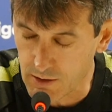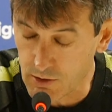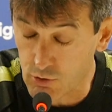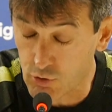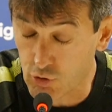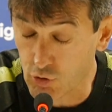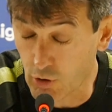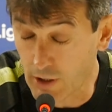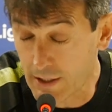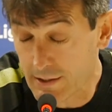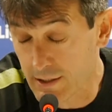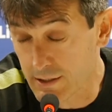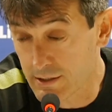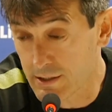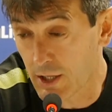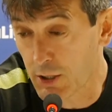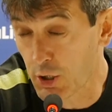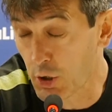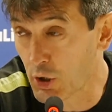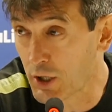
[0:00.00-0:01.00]
yo la
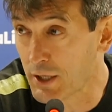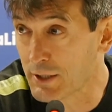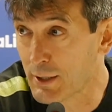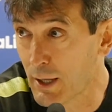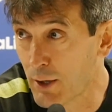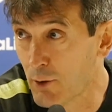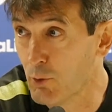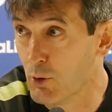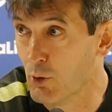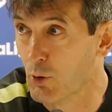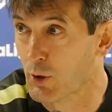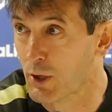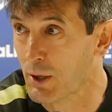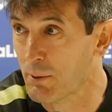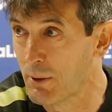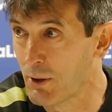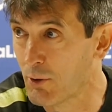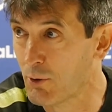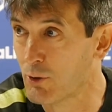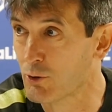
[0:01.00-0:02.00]
sensación que tengo y lo
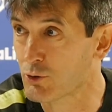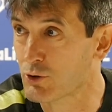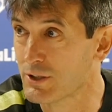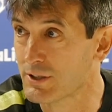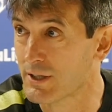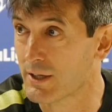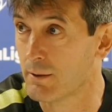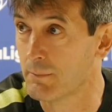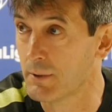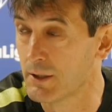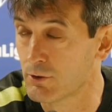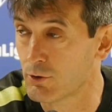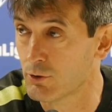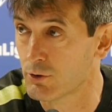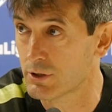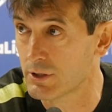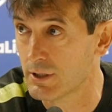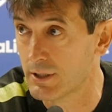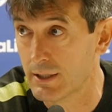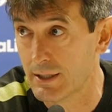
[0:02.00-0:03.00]
que veo en los
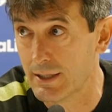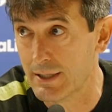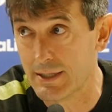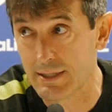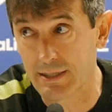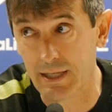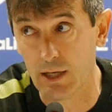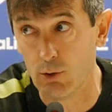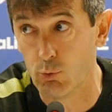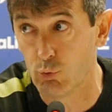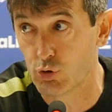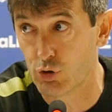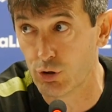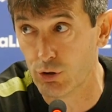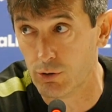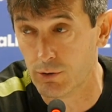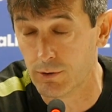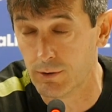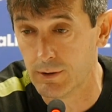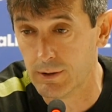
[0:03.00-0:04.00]
entrenamientos es de
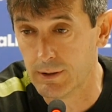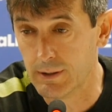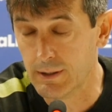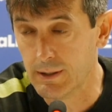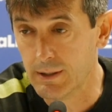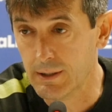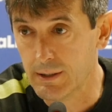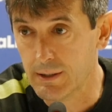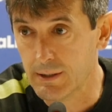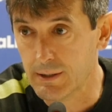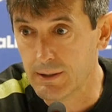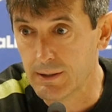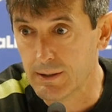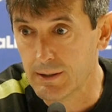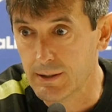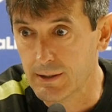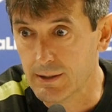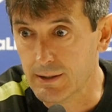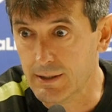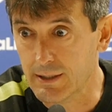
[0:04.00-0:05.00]
ilusión,
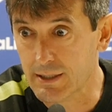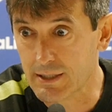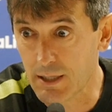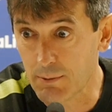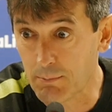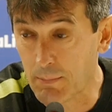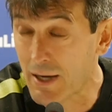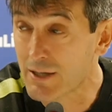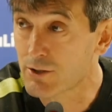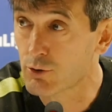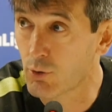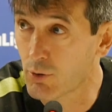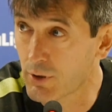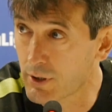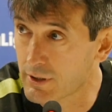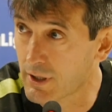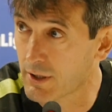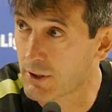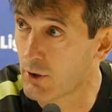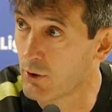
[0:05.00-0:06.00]
es de más
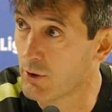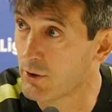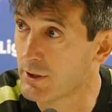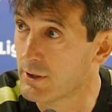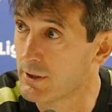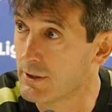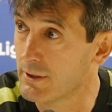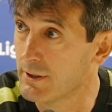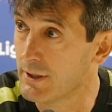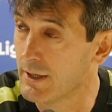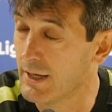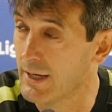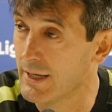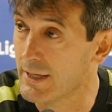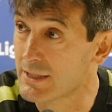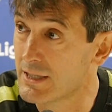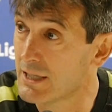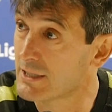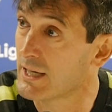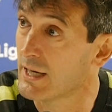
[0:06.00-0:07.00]
concentración,
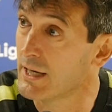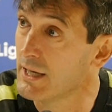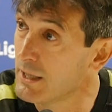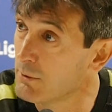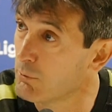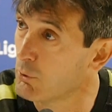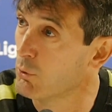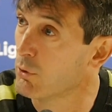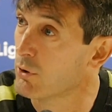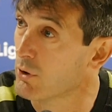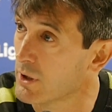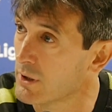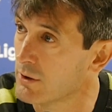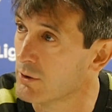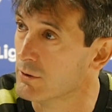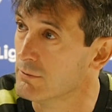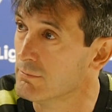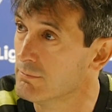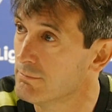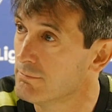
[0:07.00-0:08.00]
es de seguir
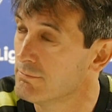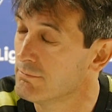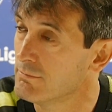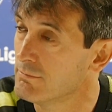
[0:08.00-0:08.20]
evolucionando.